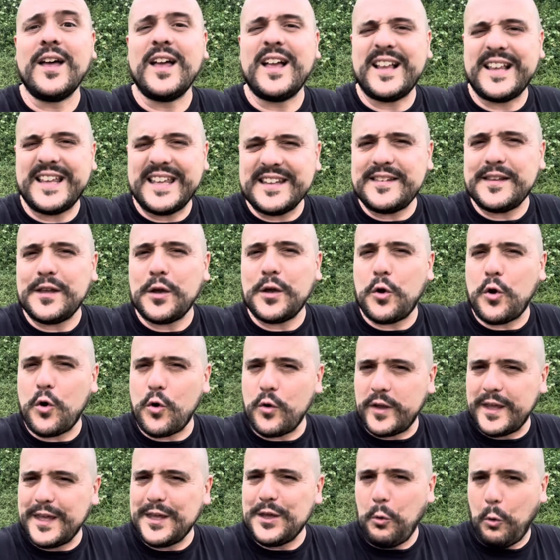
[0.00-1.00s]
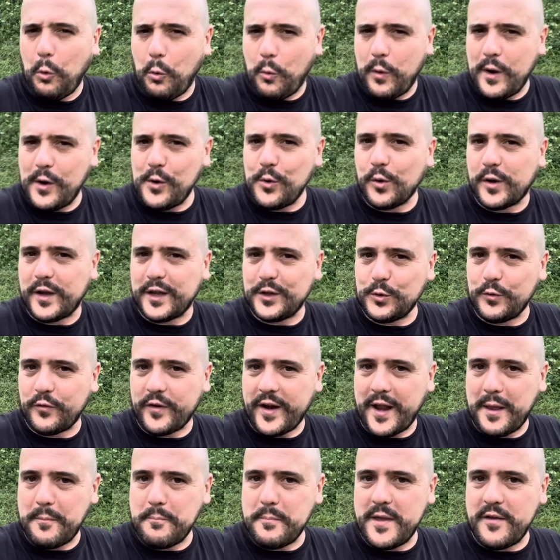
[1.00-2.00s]
gli dico io quello che
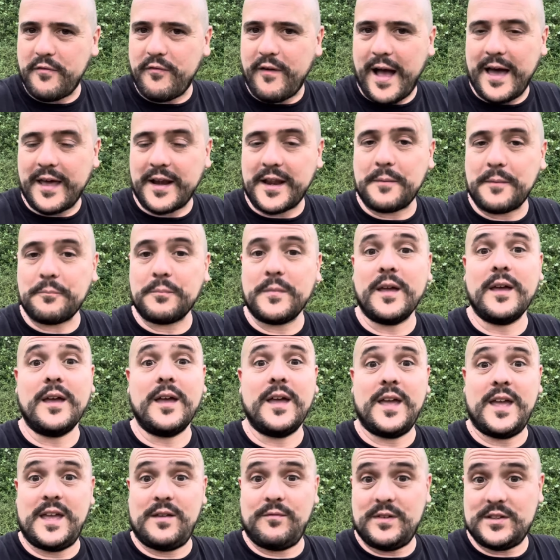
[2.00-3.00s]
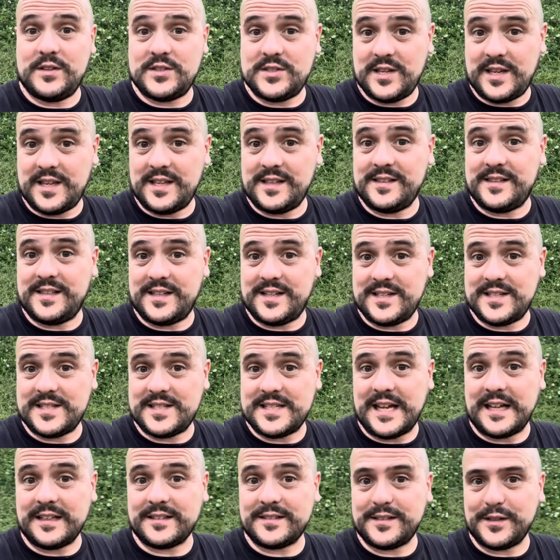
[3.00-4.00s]
dovrebbe fare invece che
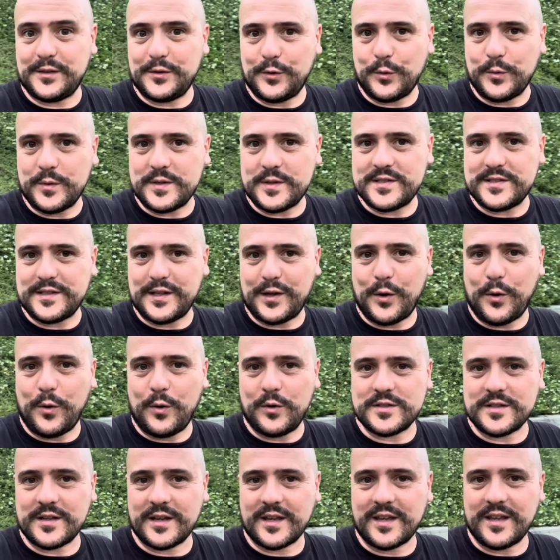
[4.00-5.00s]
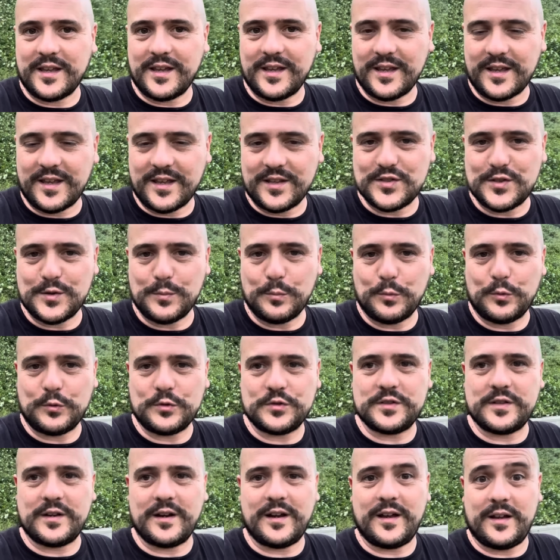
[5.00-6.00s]
interessante no, questa cosa che, che, ci
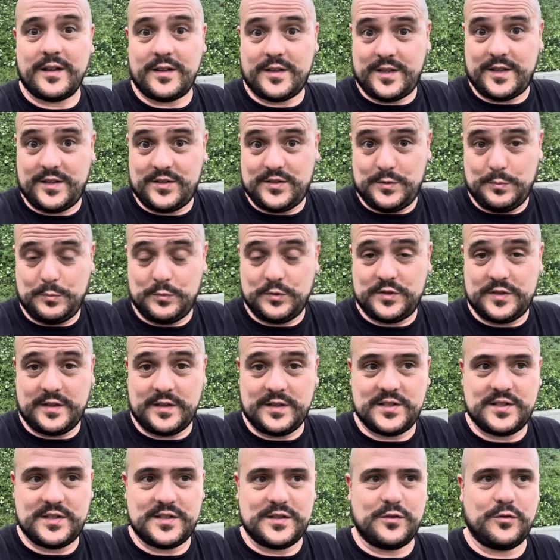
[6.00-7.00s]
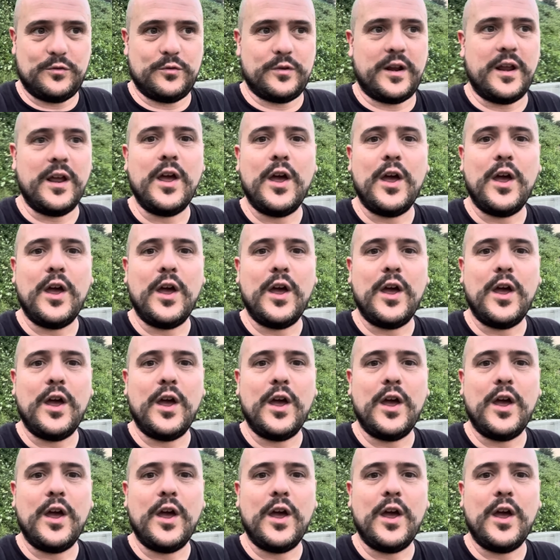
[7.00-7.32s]
mostra, che ci mostra il Signore.